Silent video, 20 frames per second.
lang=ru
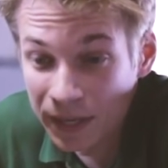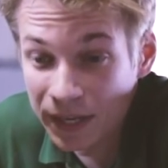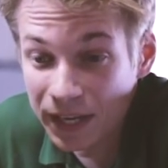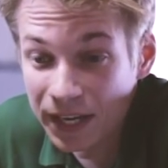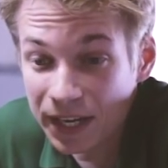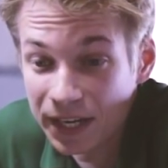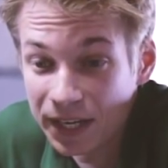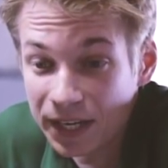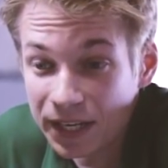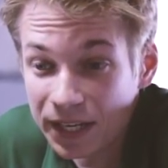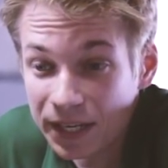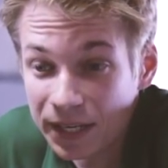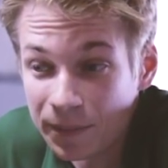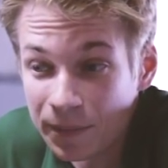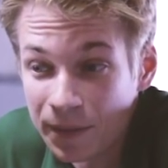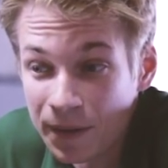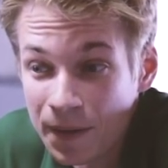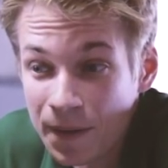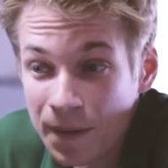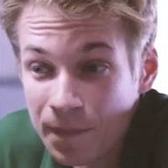
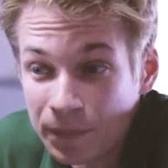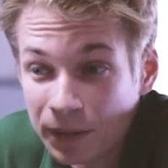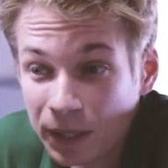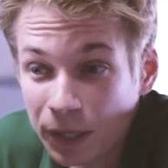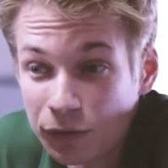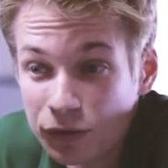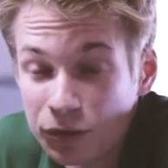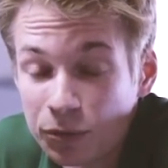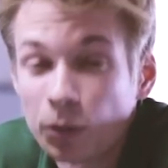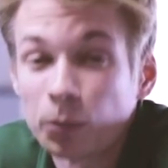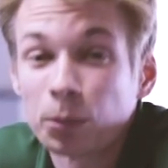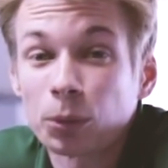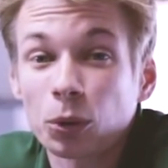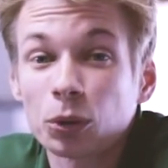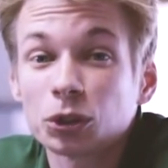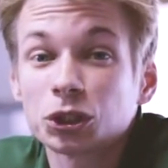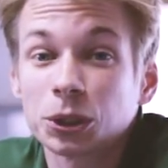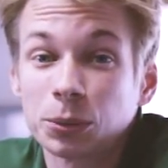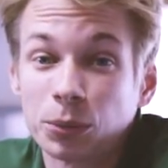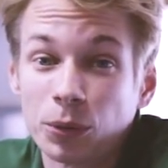И Ко всему
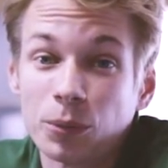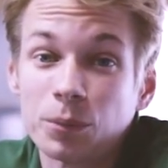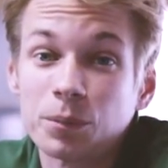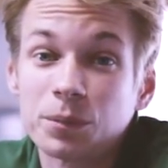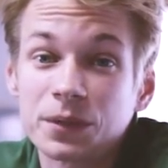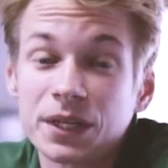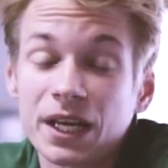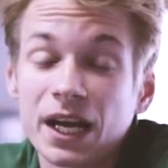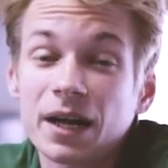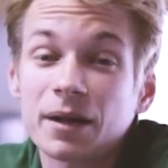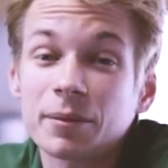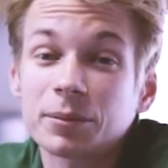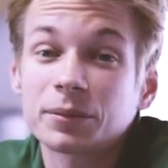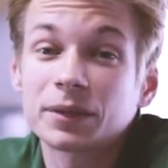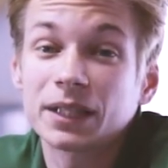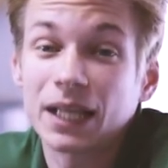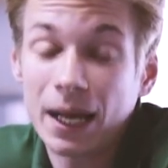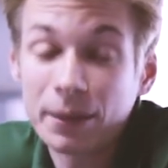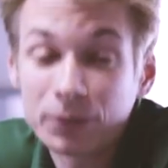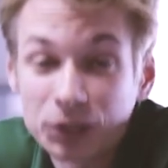прочему, я
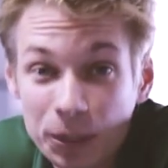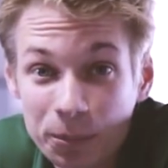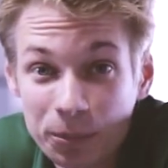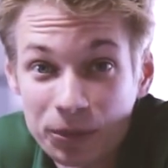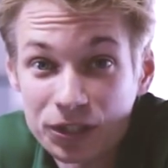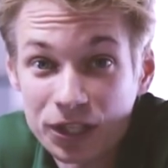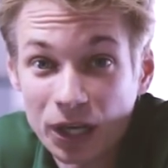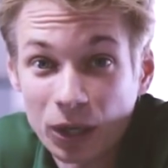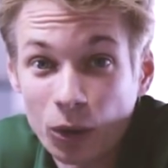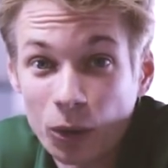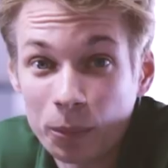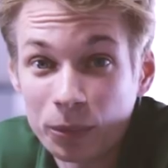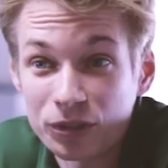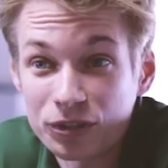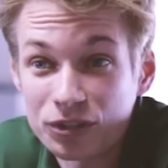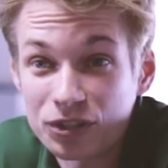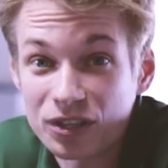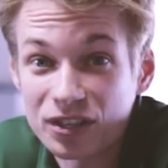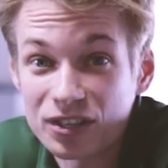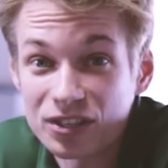там же
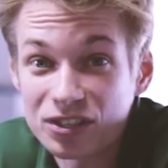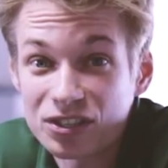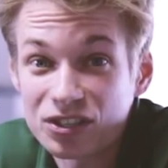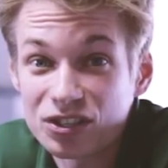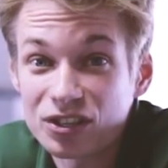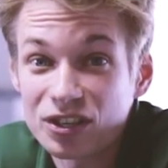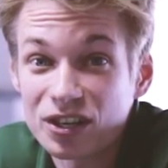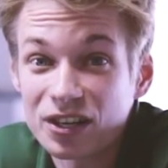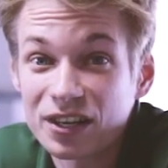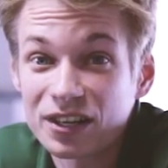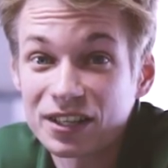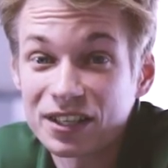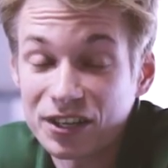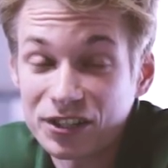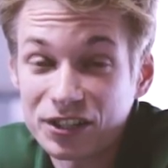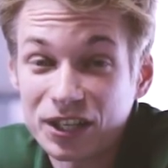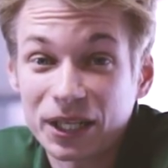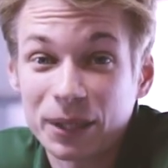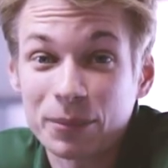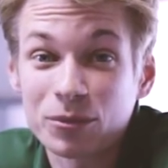познакомился с э,
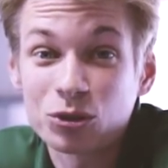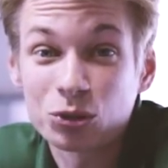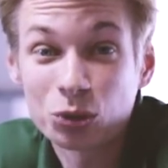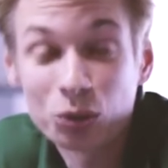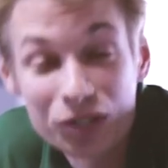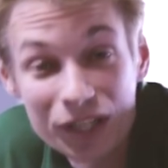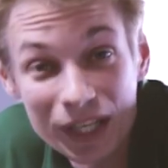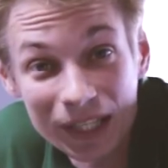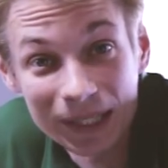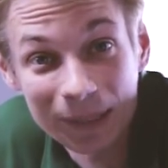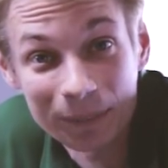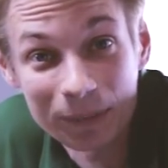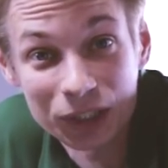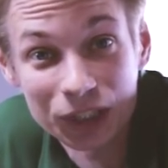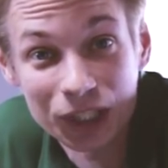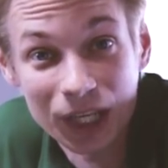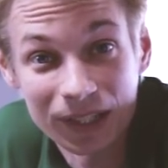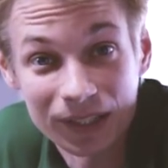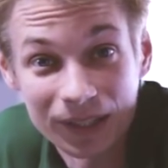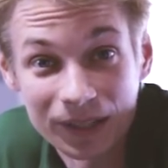несколькими студентами
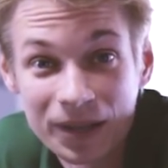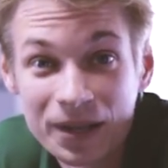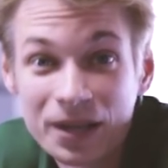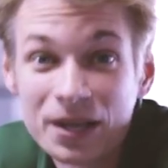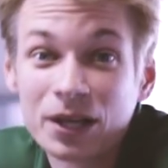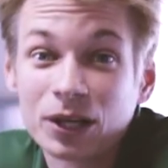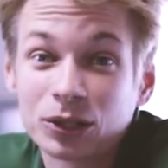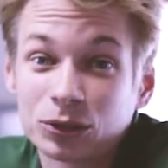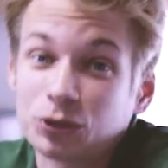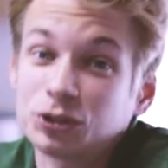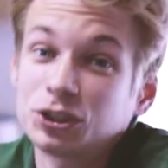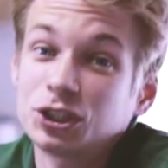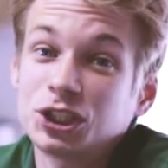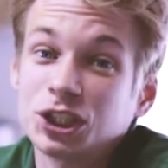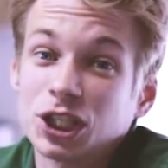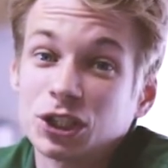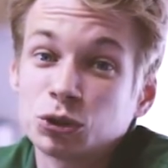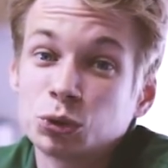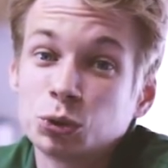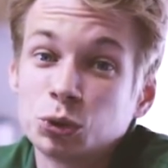Шата, кто
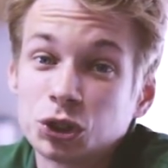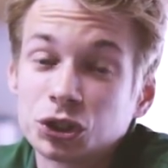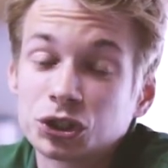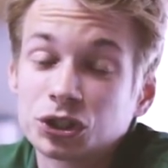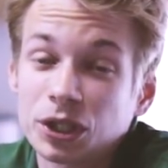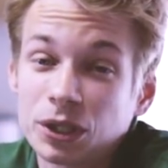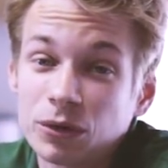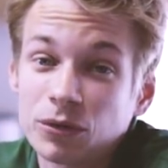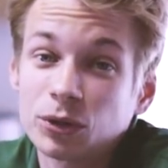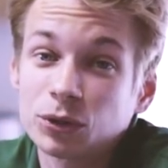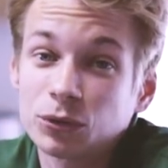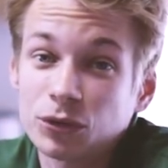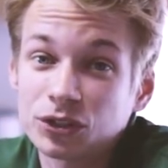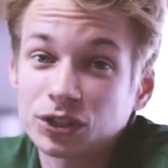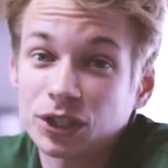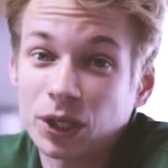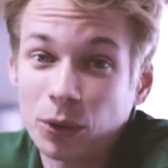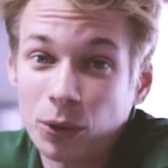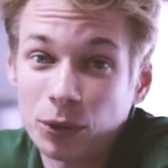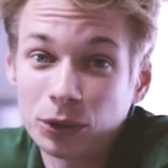сейчас учится или вот-вот
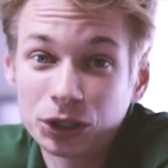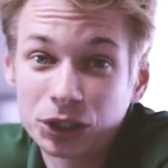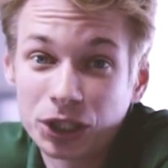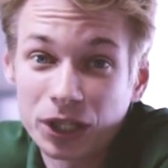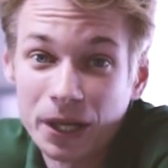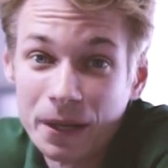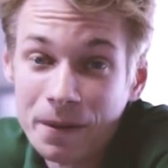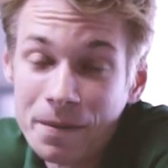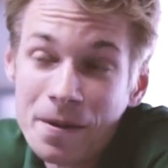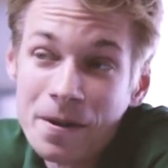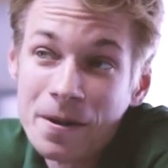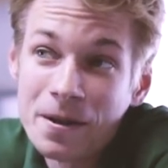закончили,